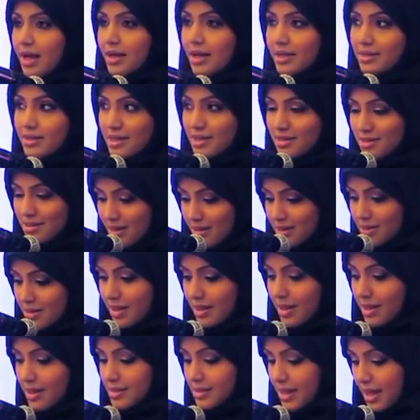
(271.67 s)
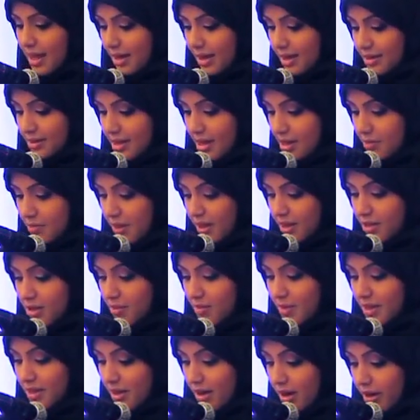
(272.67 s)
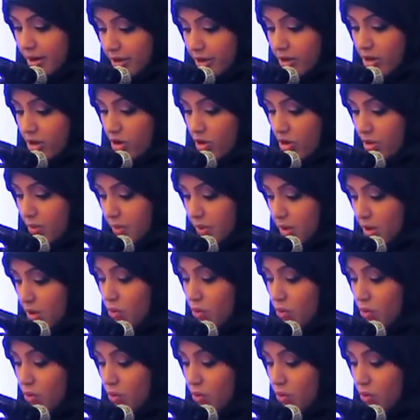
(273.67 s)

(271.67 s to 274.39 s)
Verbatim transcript: التي ترتكز على تنمية مداركهم